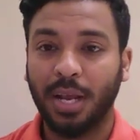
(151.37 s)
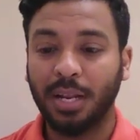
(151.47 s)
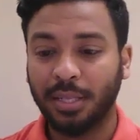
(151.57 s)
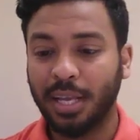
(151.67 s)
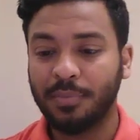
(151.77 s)

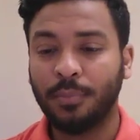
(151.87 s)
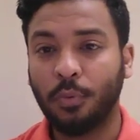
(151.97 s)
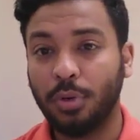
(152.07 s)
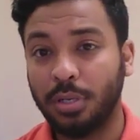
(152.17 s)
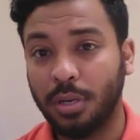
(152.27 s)
انا دايما
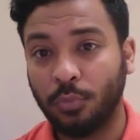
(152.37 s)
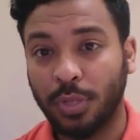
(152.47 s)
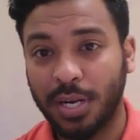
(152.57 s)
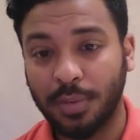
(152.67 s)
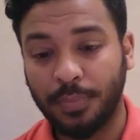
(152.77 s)
بقول ان
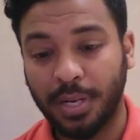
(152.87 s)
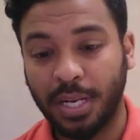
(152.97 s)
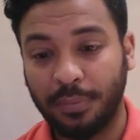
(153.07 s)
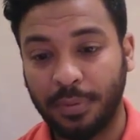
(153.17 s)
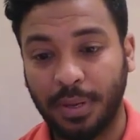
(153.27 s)
المدرب
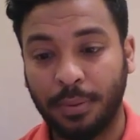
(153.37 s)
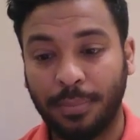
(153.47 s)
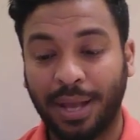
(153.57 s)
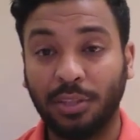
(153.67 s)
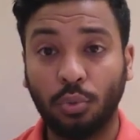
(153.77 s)
اللي بيبقى
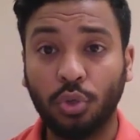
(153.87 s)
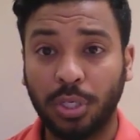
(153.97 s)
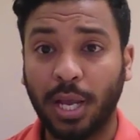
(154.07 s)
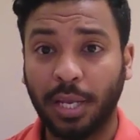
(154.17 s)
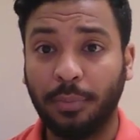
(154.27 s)
ما
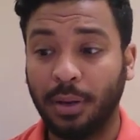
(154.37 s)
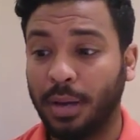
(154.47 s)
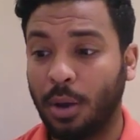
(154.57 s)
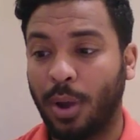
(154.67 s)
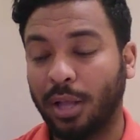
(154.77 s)
عندوش لعيبة
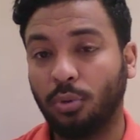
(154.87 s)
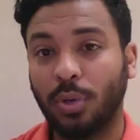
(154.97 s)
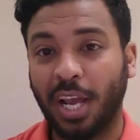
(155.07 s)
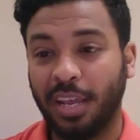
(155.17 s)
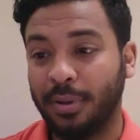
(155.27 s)
او عنده
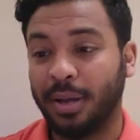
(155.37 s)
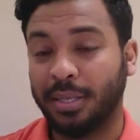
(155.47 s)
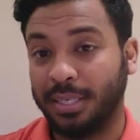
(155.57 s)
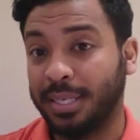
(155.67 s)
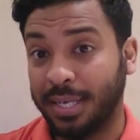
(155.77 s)
لعيبة
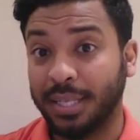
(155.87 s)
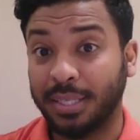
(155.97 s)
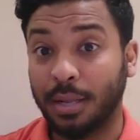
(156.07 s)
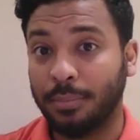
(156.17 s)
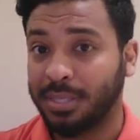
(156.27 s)
كتير
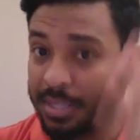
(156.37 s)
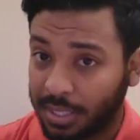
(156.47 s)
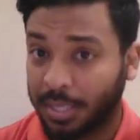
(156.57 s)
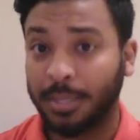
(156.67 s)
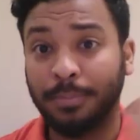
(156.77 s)
جدا
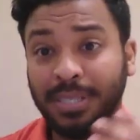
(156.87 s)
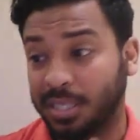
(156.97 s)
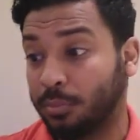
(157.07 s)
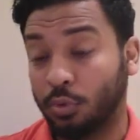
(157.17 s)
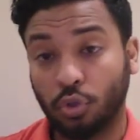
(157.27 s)
بس
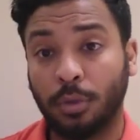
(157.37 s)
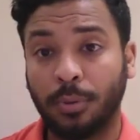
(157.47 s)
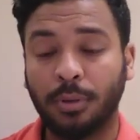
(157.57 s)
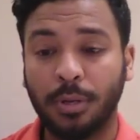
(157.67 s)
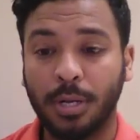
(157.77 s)
بس
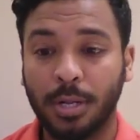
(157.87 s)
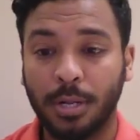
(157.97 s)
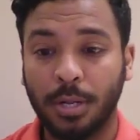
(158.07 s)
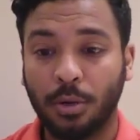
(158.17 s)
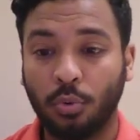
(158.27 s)
مصابة
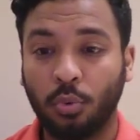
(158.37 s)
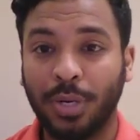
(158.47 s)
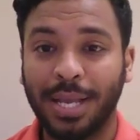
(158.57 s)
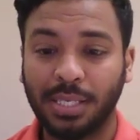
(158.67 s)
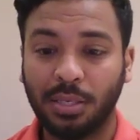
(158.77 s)

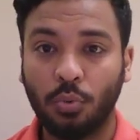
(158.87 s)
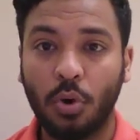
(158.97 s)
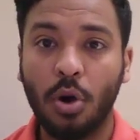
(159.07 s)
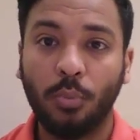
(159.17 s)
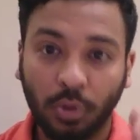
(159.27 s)
ونازل
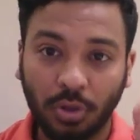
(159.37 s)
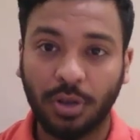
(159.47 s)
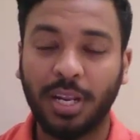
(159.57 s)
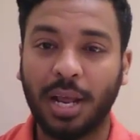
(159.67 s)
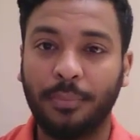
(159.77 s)
وهو
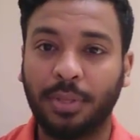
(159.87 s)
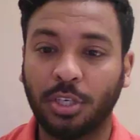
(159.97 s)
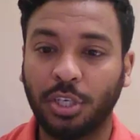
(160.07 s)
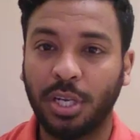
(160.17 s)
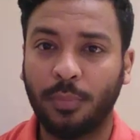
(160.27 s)
مضطر يلعب
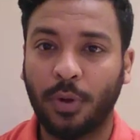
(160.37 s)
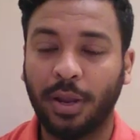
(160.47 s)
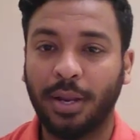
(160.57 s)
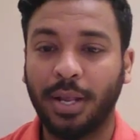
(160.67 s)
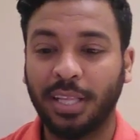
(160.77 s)
بتشكيلة
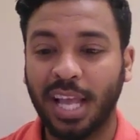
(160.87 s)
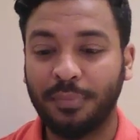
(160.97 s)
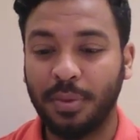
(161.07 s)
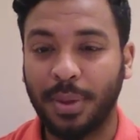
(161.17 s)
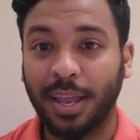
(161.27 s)
معينة ده
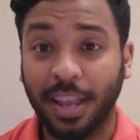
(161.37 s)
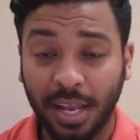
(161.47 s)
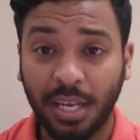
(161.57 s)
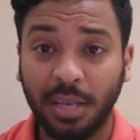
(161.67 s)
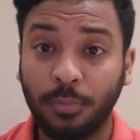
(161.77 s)
بيبقى
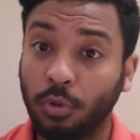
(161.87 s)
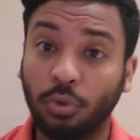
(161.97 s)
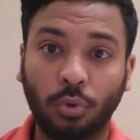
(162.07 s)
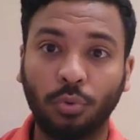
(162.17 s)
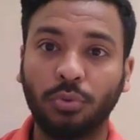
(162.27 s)
خالي من
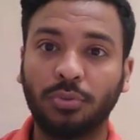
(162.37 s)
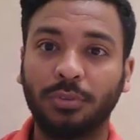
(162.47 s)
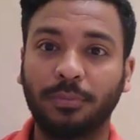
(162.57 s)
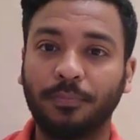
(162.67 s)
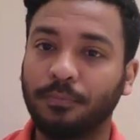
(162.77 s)
الضغوط
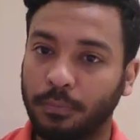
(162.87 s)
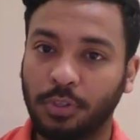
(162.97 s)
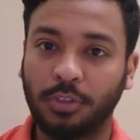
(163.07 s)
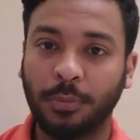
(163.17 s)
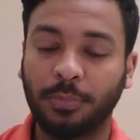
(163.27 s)

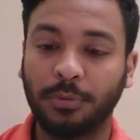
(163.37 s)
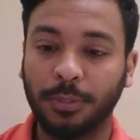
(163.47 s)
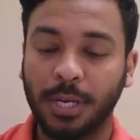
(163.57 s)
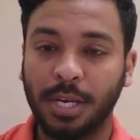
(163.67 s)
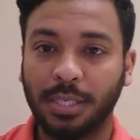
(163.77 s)
بالظبط
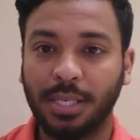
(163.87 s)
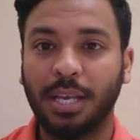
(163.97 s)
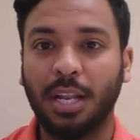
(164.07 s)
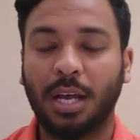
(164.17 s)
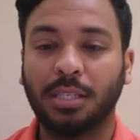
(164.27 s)

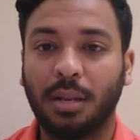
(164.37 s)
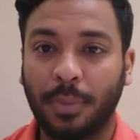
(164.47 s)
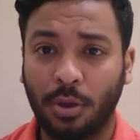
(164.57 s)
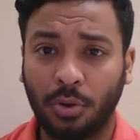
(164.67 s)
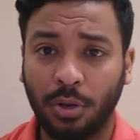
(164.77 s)
زي اللي حصل
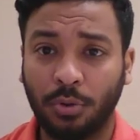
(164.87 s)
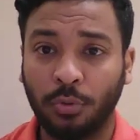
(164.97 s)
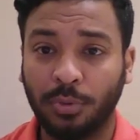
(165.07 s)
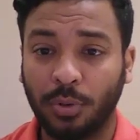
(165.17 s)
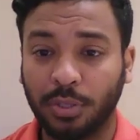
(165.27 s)
مع يورجن
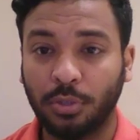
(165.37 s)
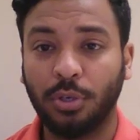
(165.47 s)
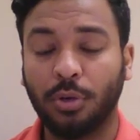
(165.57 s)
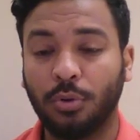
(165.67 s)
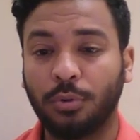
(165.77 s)
كلوب دلوقتي
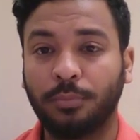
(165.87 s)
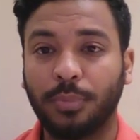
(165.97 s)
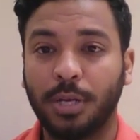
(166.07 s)
يورجن كلوب